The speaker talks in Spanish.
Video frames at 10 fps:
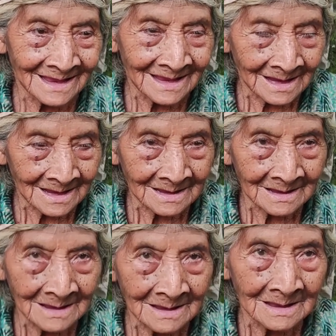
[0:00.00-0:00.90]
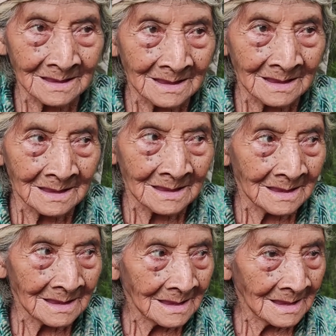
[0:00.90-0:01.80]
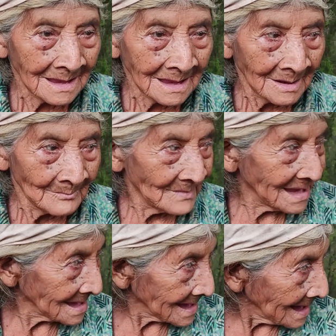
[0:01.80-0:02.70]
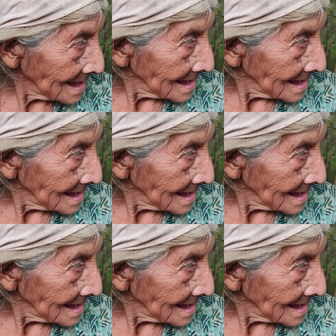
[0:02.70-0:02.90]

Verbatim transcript: Ya no hay elotes. Mire.